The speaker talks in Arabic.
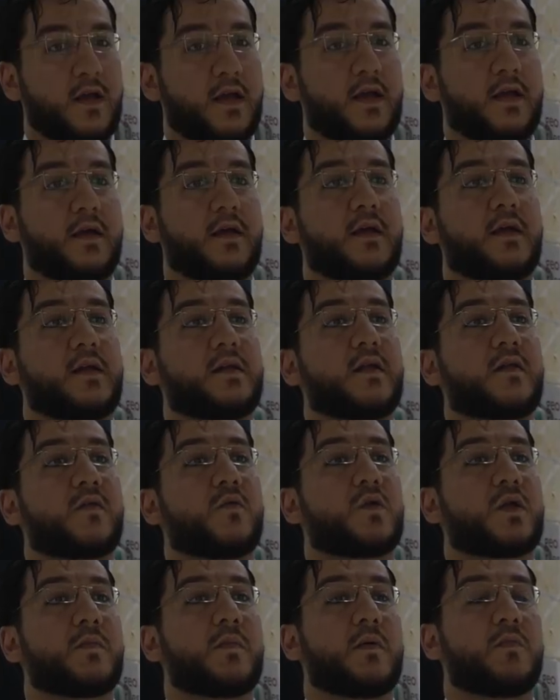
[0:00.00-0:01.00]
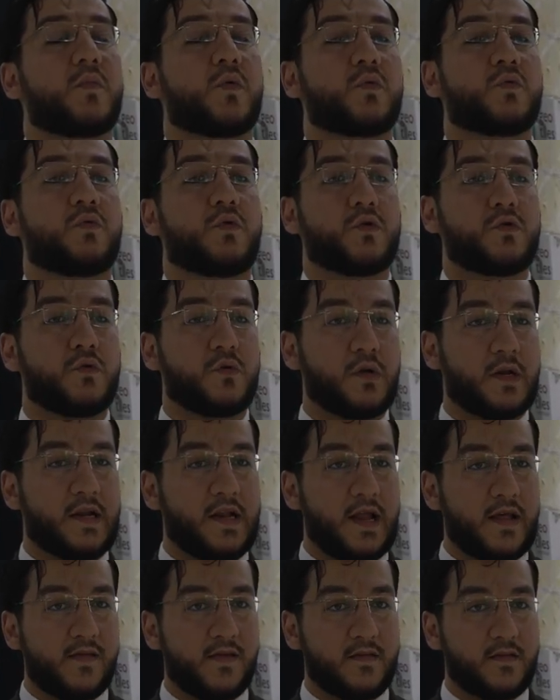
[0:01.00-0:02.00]
آه، ينزلوا كمان موضوع انه
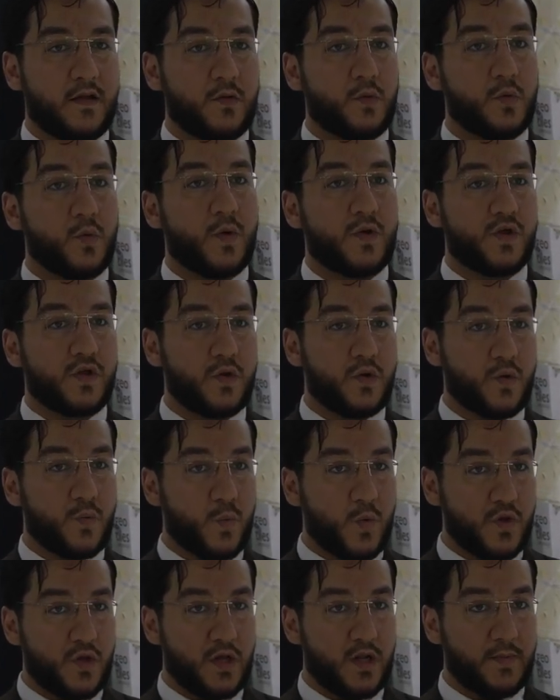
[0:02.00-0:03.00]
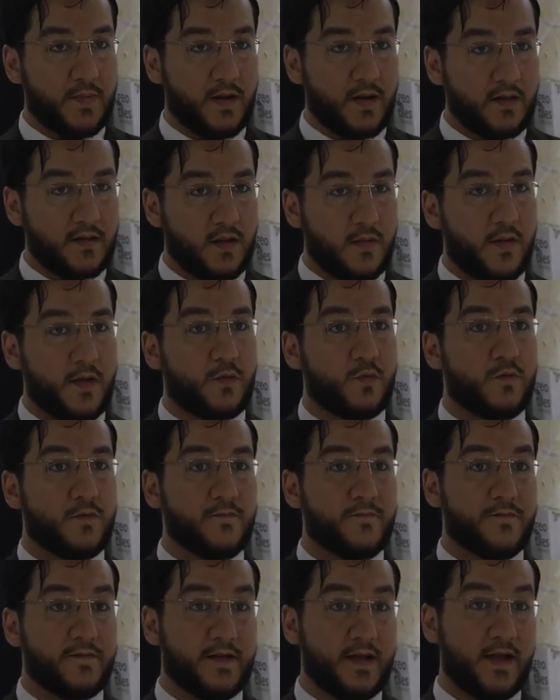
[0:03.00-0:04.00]
الجلاز الوجه وجه البلاطه ما
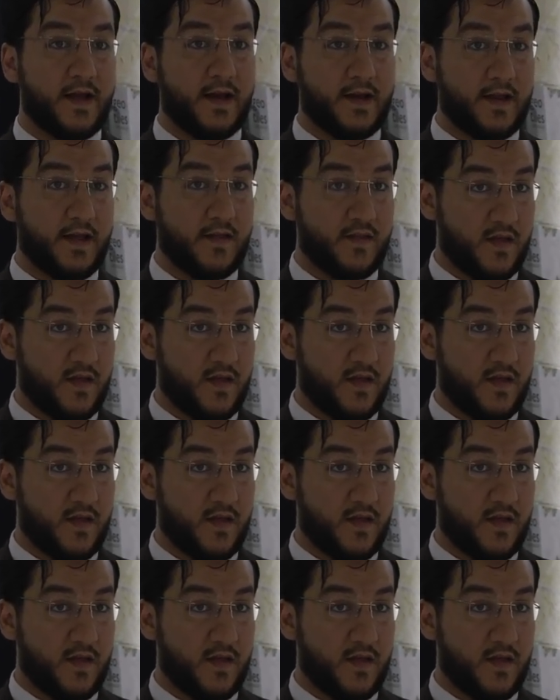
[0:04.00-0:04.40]
يكون فيها عليه